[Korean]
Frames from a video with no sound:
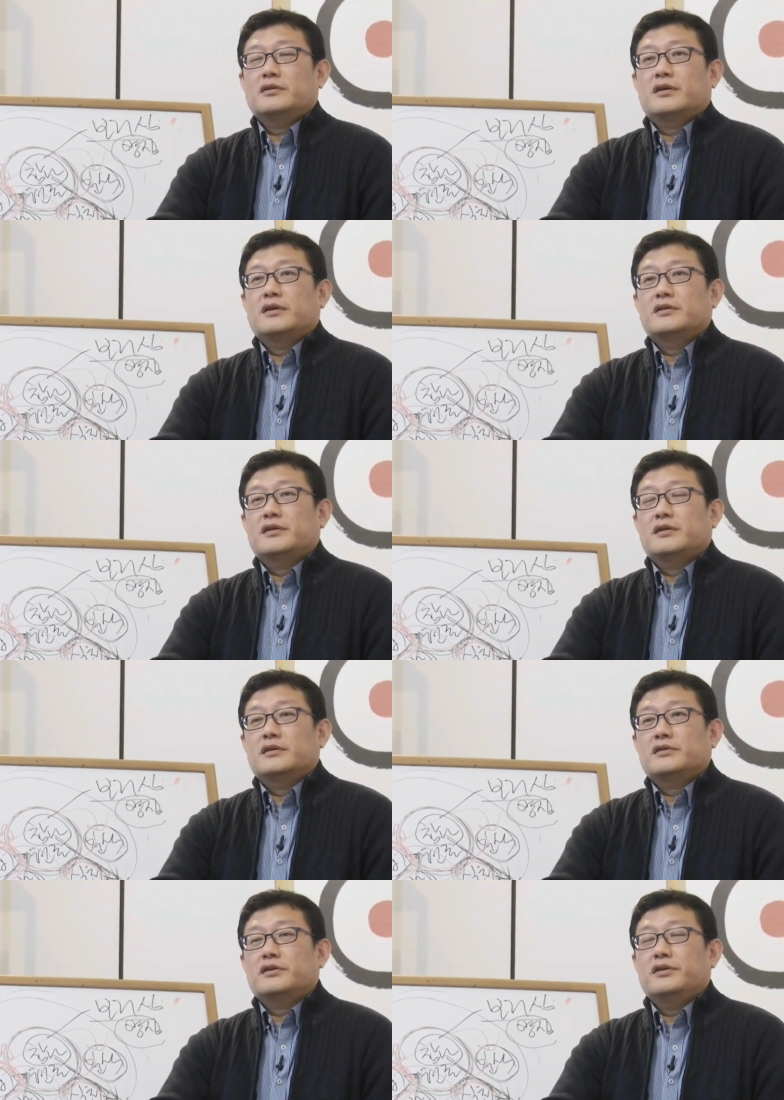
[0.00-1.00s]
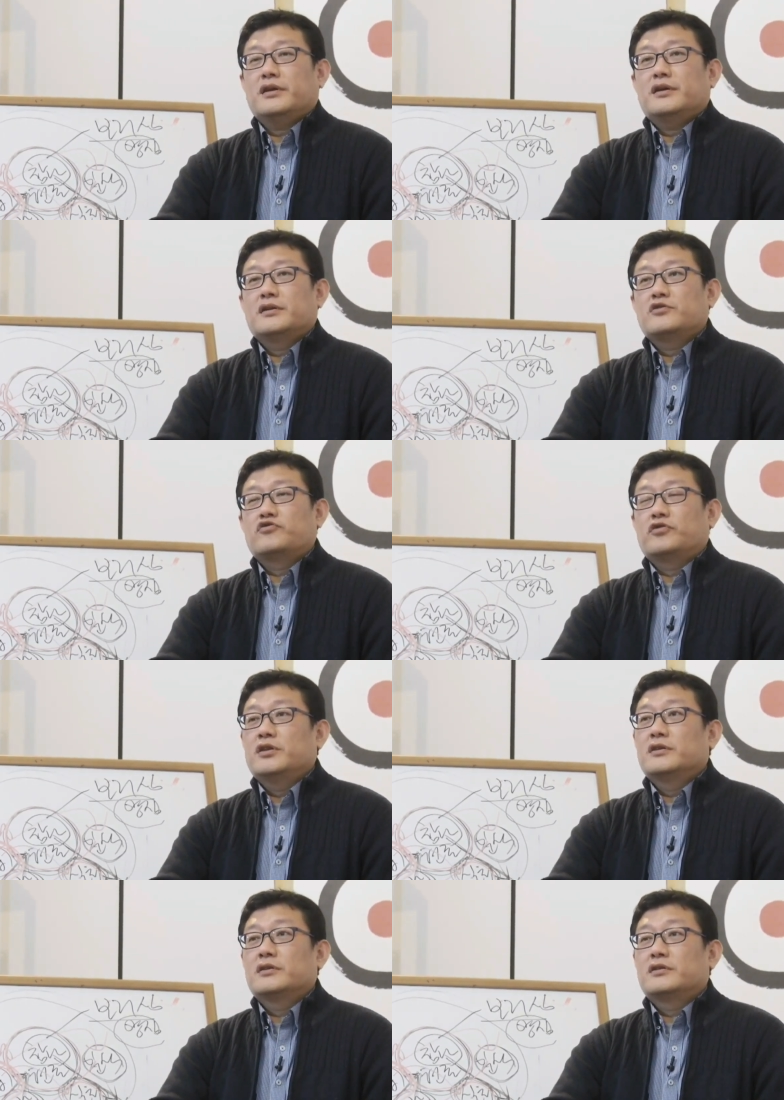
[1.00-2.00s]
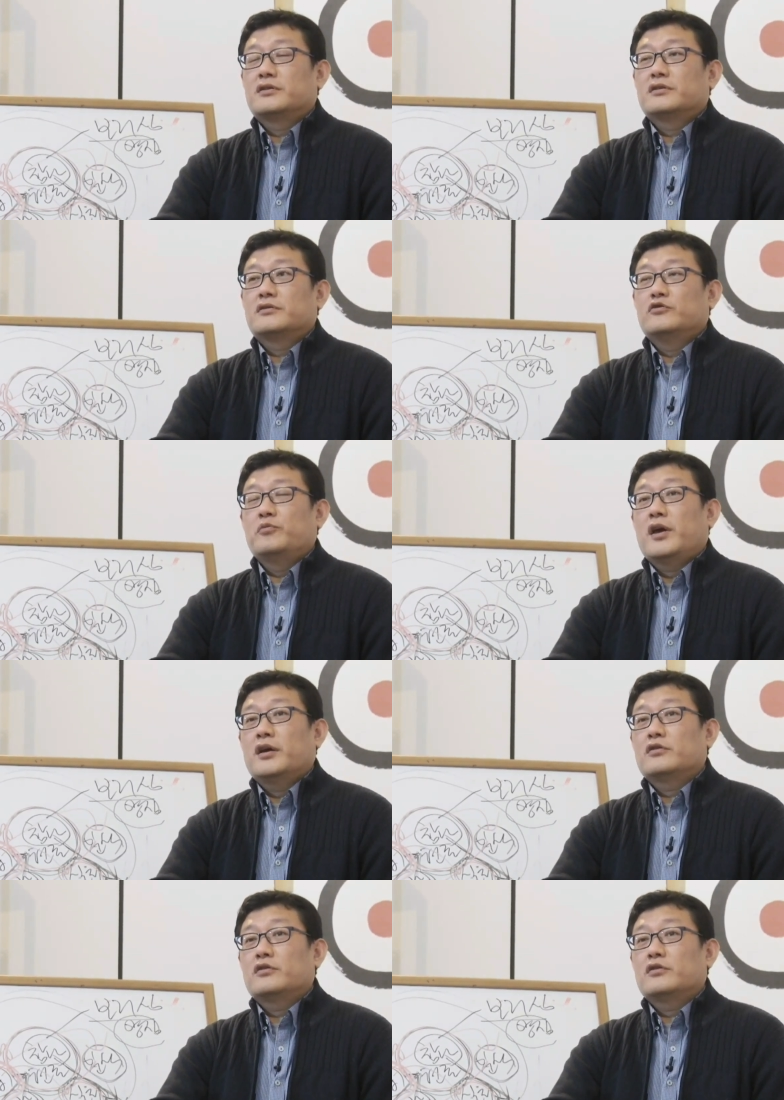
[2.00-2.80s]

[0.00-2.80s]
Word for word: 철학자까지 철인까지 죽이는 그런